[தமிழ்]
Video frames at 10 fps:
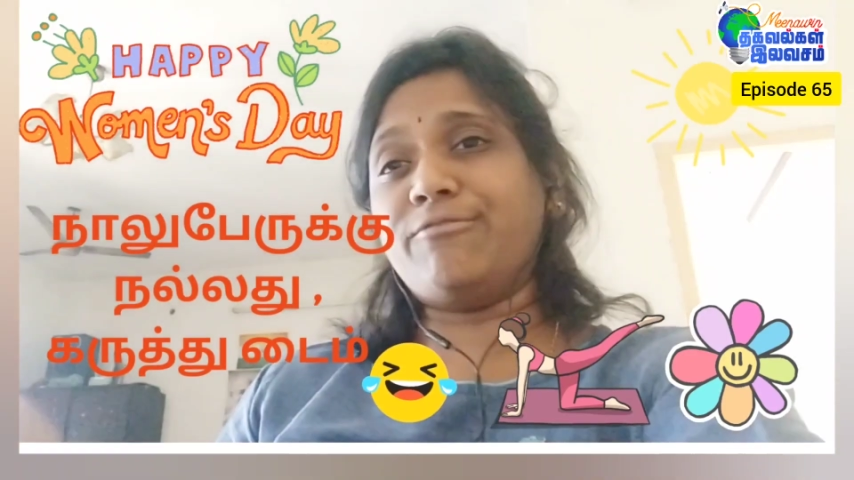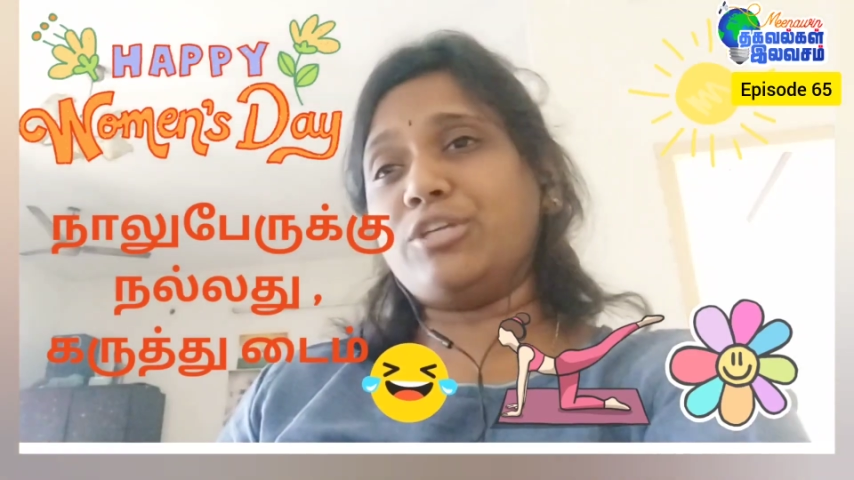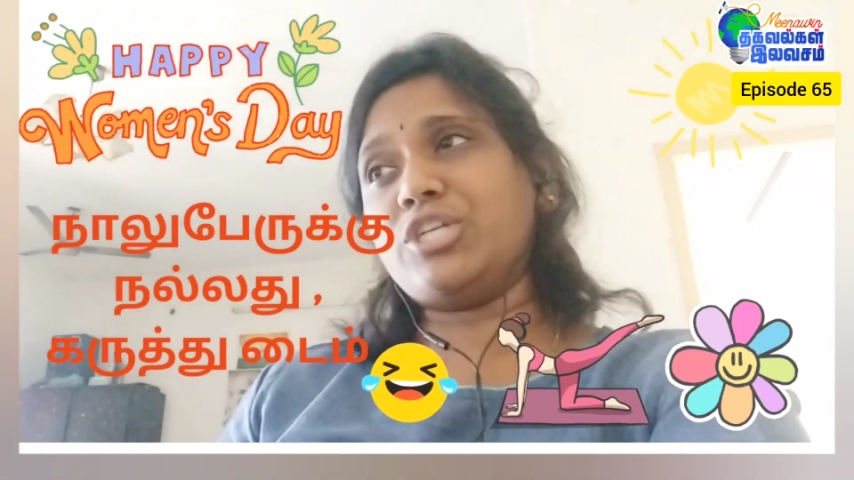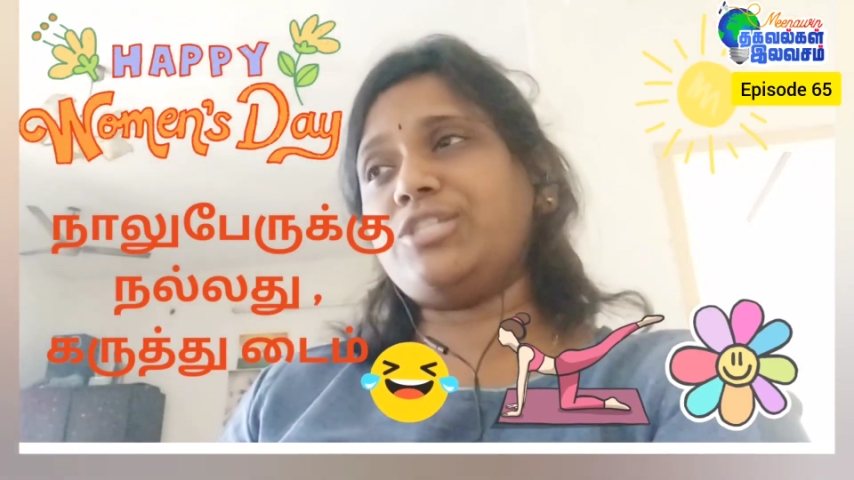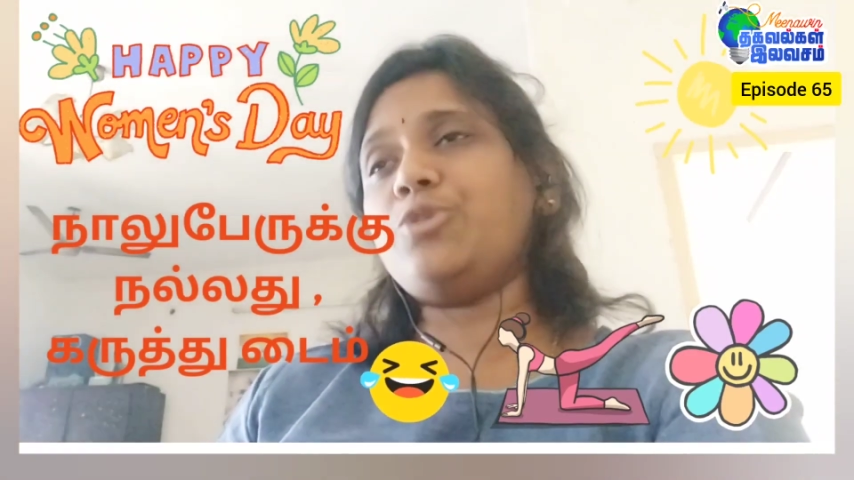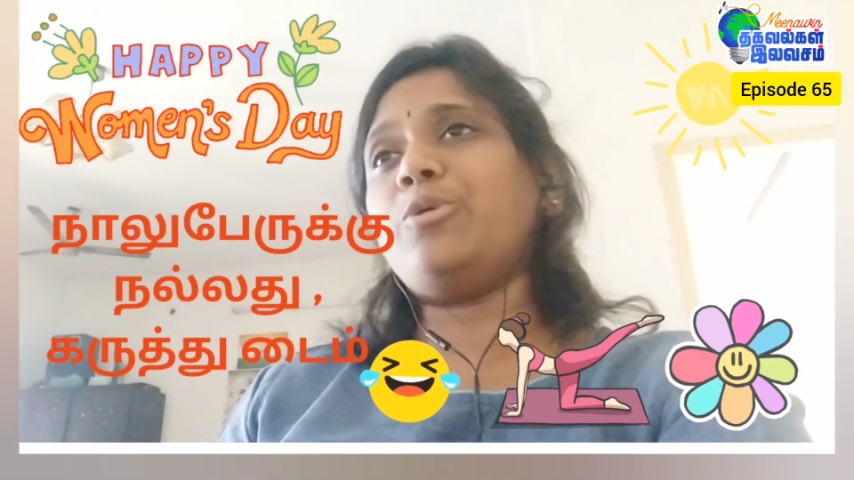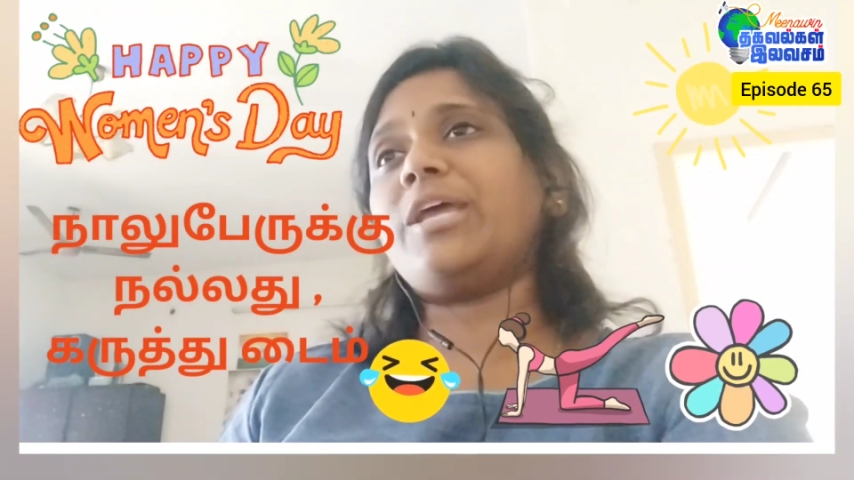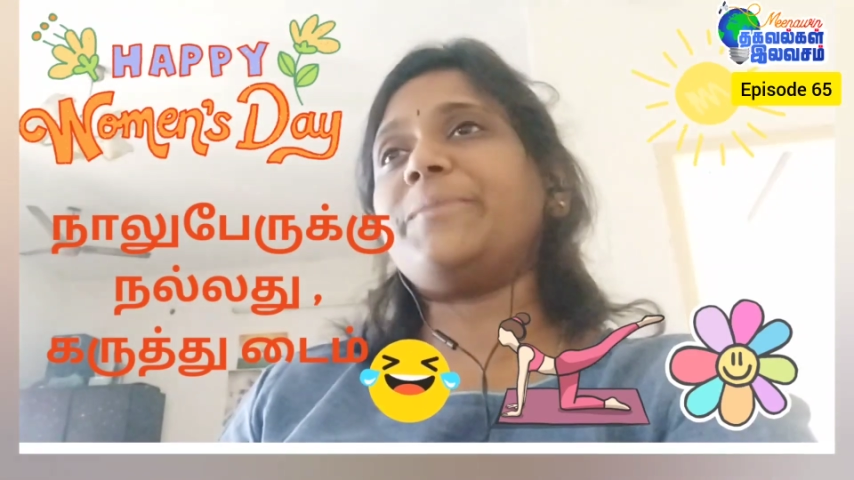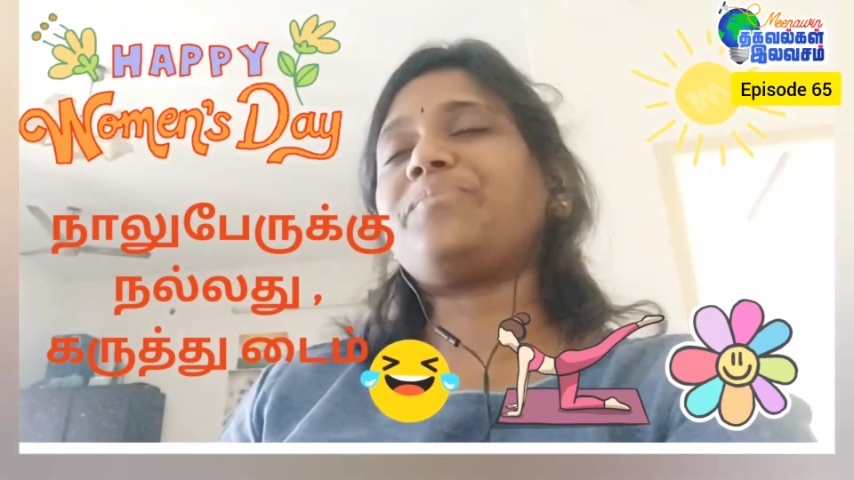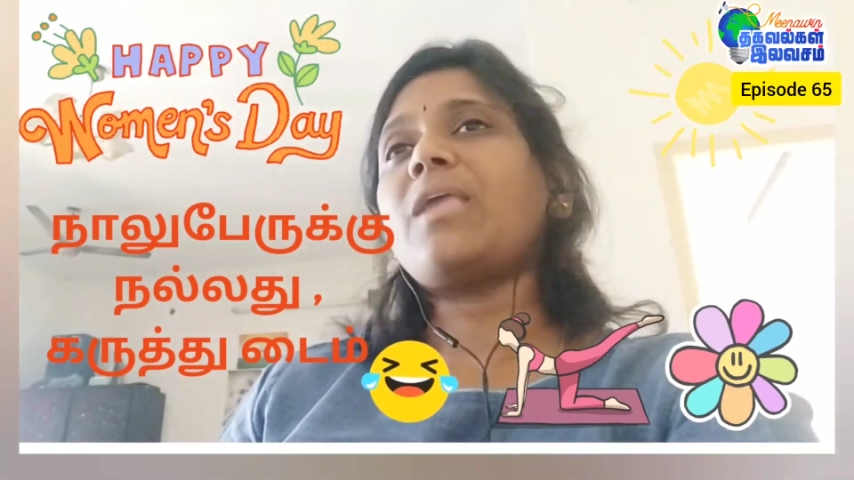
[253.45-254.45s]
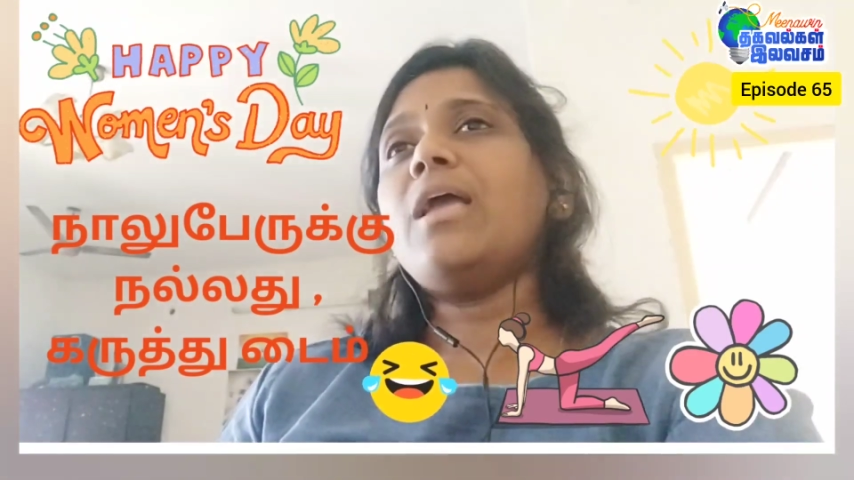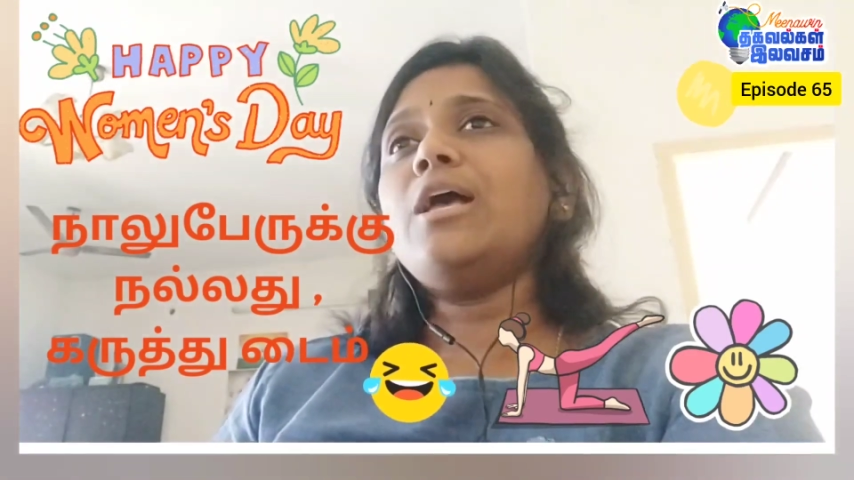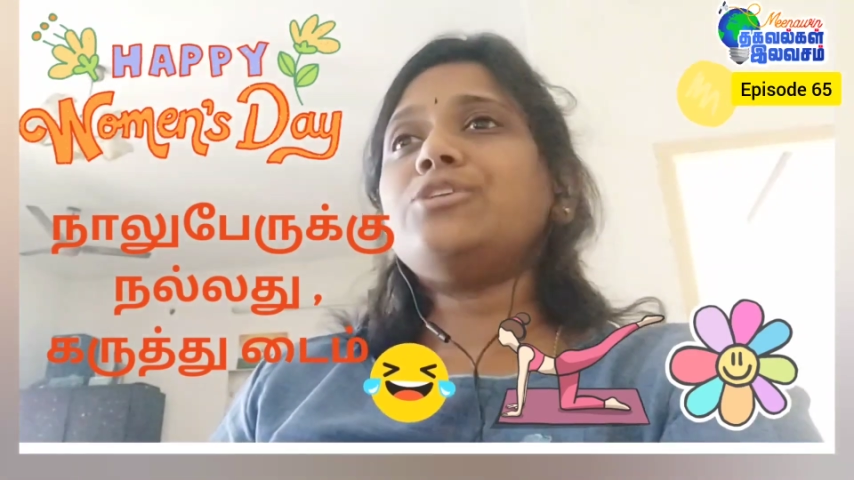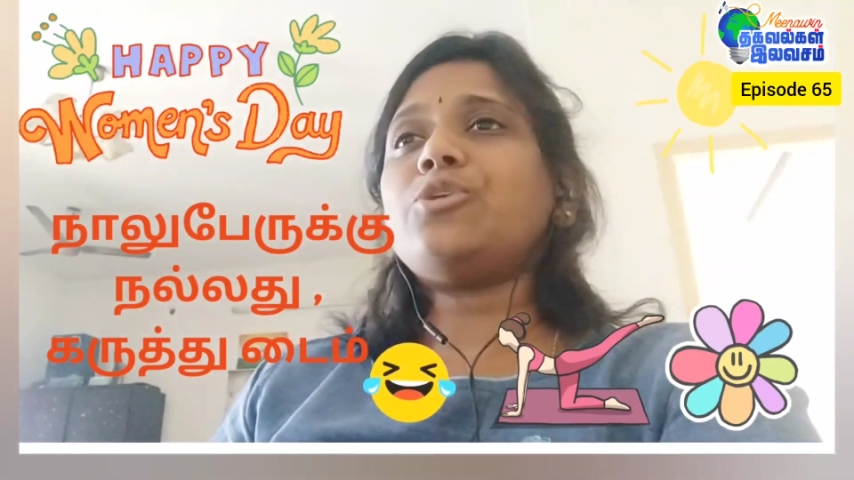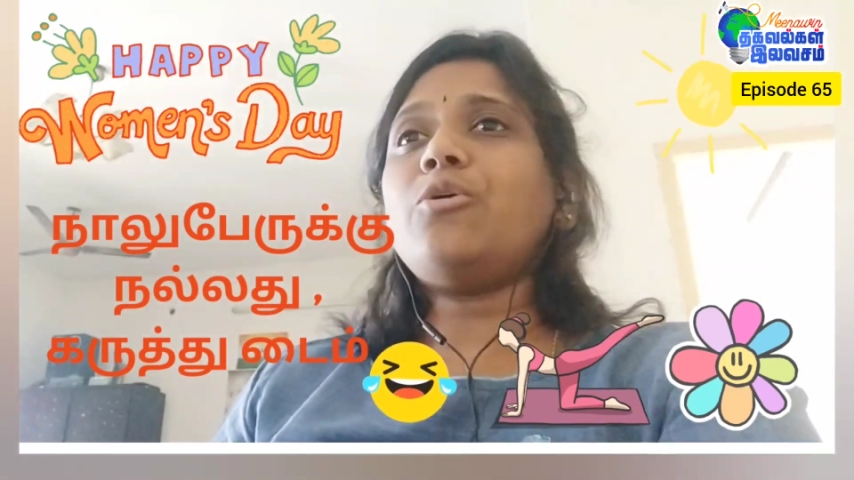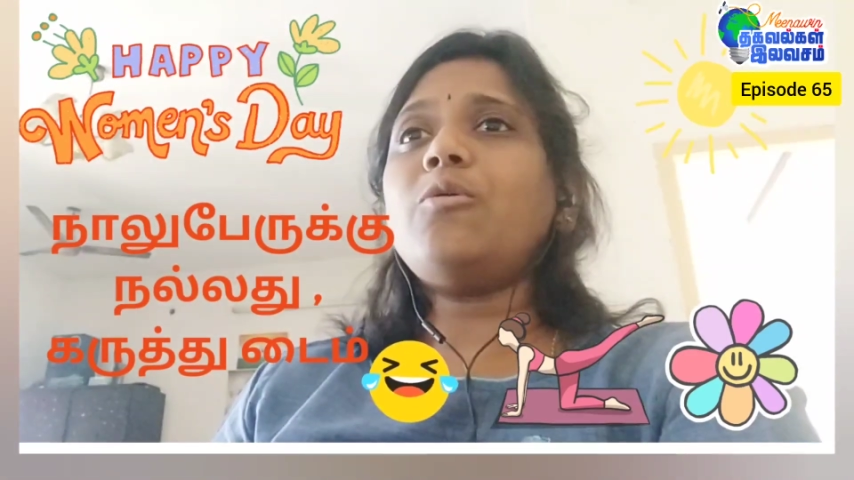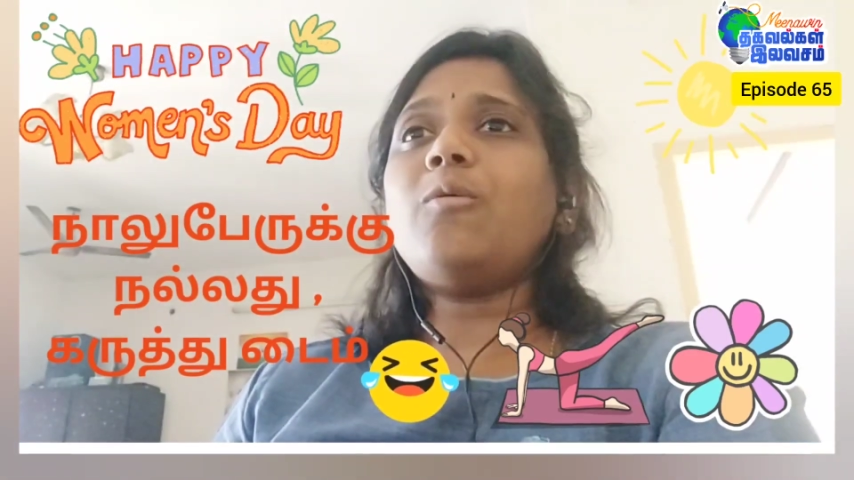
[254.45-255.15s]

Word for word: டிஃபிஷியன்சியும் இருக்குது ஸோ